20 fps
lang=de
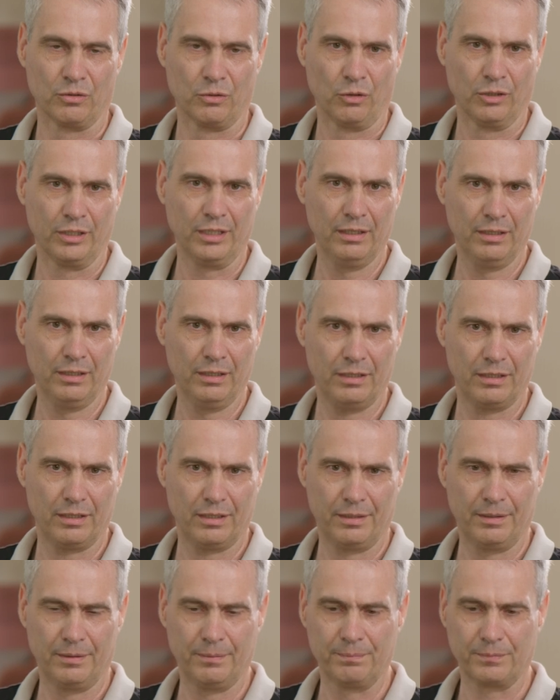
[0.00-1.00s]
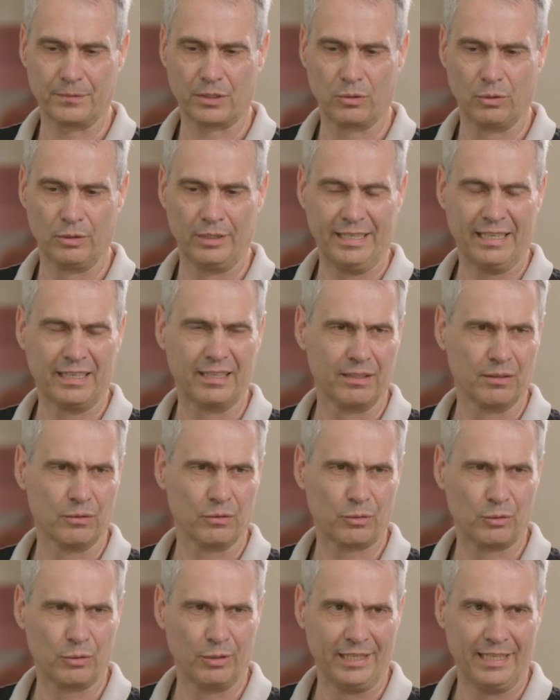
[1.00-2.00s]
neue ähm, Kolleginnen
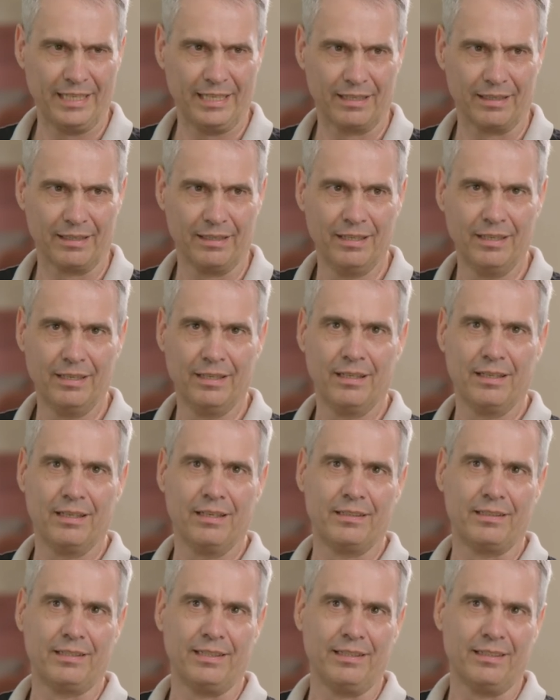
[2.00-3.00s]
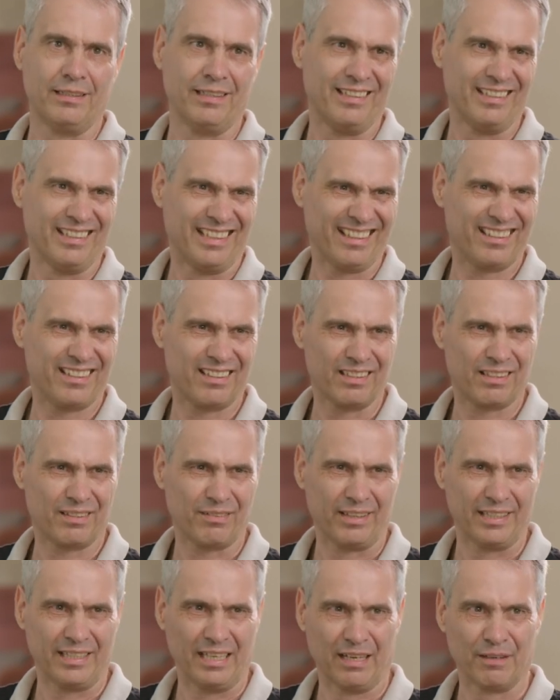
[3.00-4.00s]
und Kollegen, die in den letzten
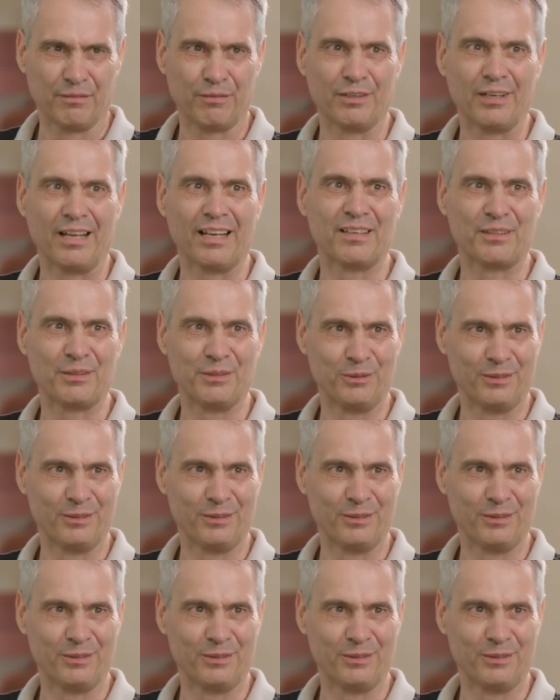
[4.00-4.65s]
zwei Jahren von anderen